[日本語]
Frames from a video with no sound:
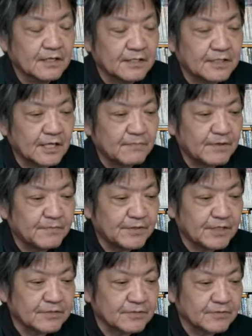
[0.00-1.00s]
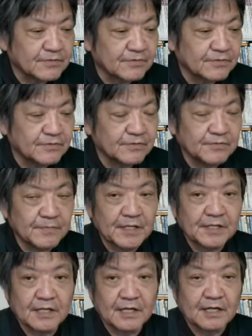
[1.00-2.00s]
JB プレスという
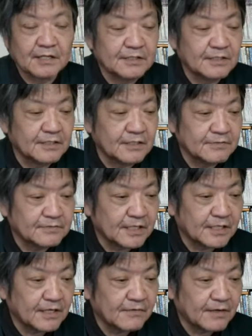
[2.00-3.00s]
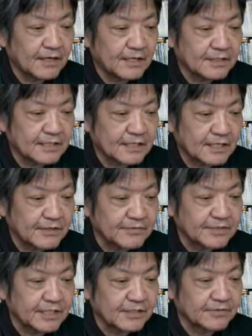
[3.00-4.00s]
メディアに深川隆
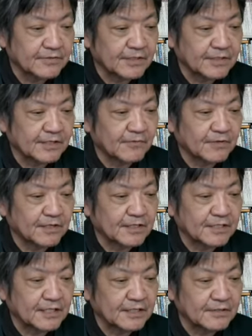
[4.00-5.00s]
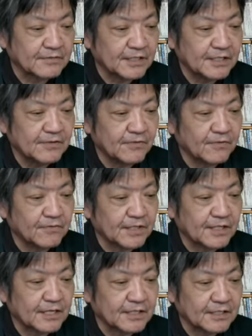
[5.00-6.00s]
之さんという方がお書きになっている昨日
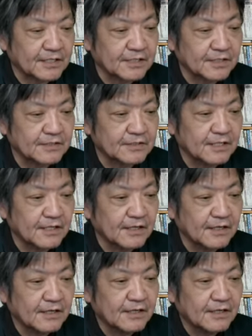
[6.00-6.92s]
出た記事ですね。